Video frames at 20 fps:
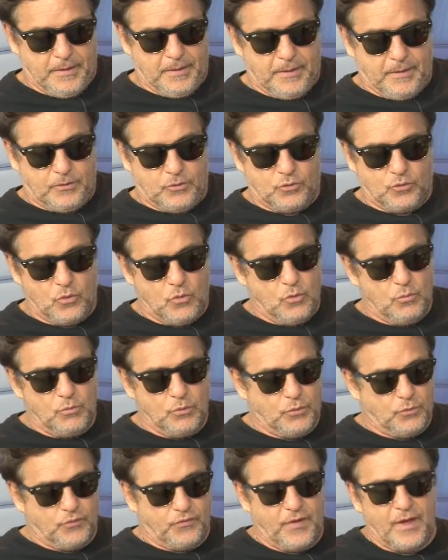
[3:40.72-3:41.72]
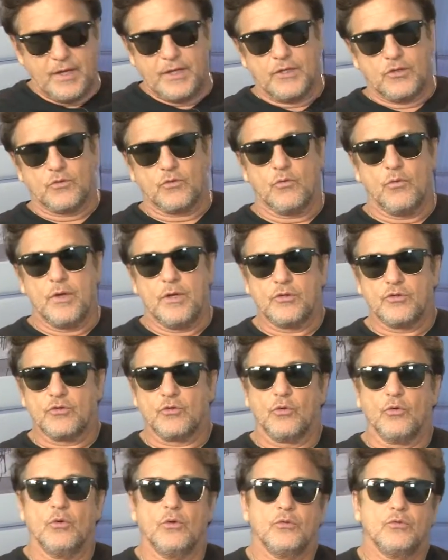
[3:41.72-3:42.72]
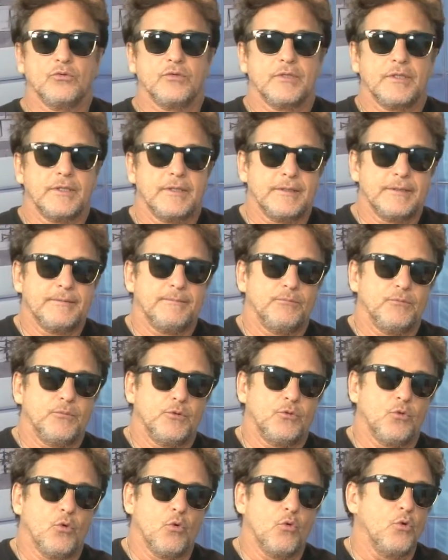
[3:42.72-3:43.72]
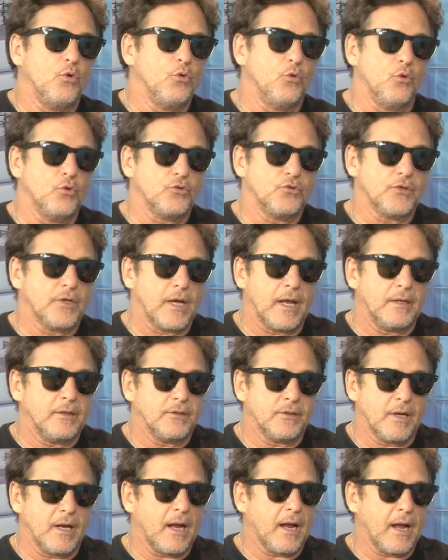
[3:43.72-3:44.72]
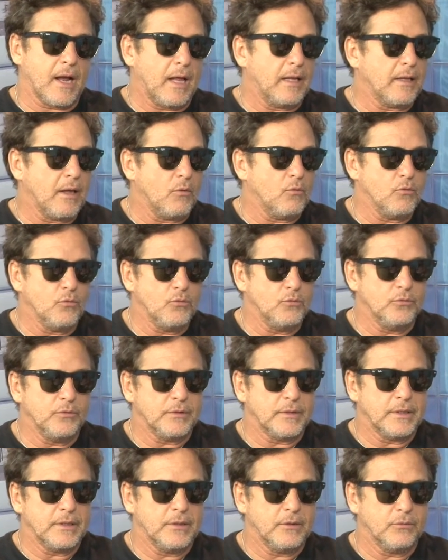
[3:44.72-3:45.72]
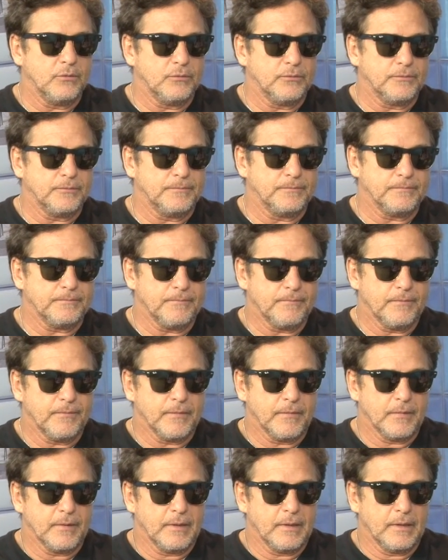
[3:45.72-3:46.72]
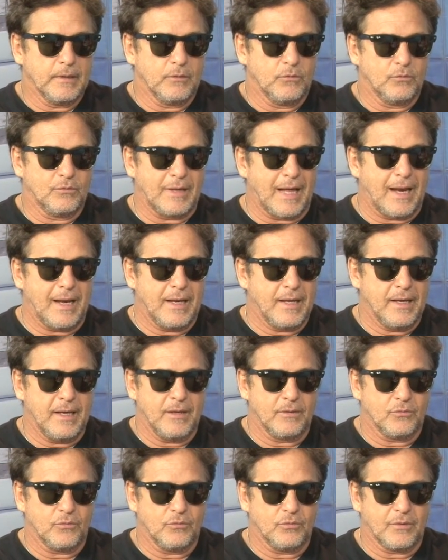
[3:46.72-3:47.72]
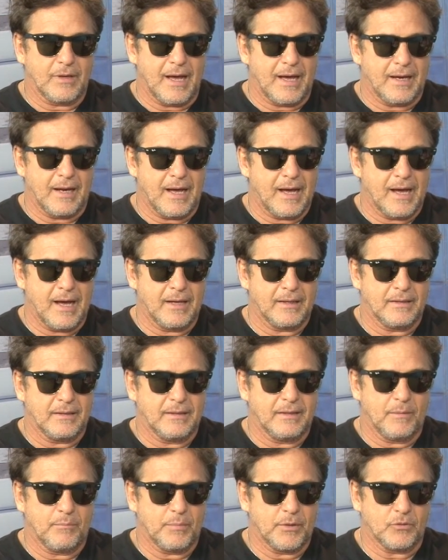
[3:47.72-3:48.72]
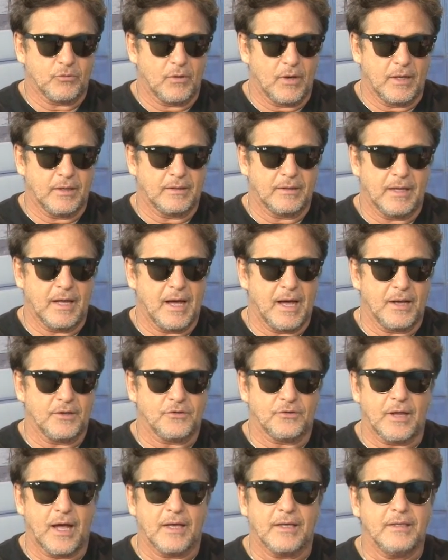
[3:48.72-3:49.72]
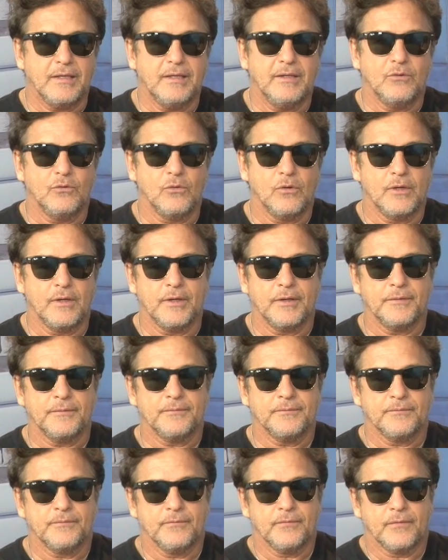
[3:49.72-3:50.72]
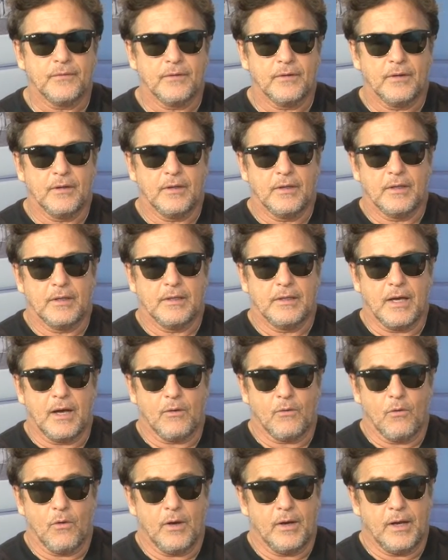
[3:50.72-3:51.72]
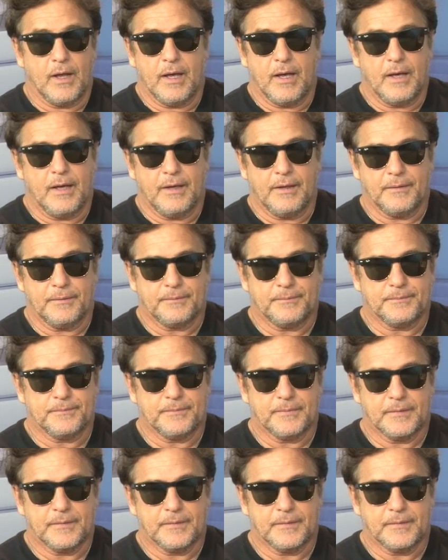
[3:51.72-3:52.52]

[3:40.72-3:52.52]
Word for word: Sou muito feliz com eles todos e muito orgulhoso de, ca de cada um, entendeu? Do, do, talento, do caráter, da personalidade, da índole, né? E agora é.